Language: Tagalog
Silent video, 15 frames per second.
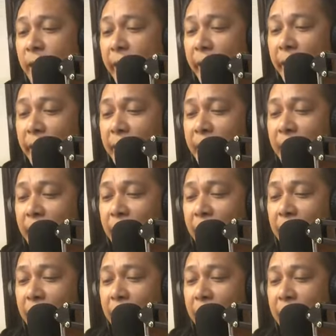O uh,
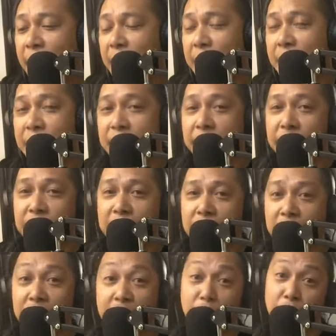ah,
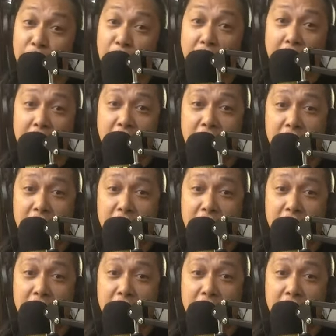masayop na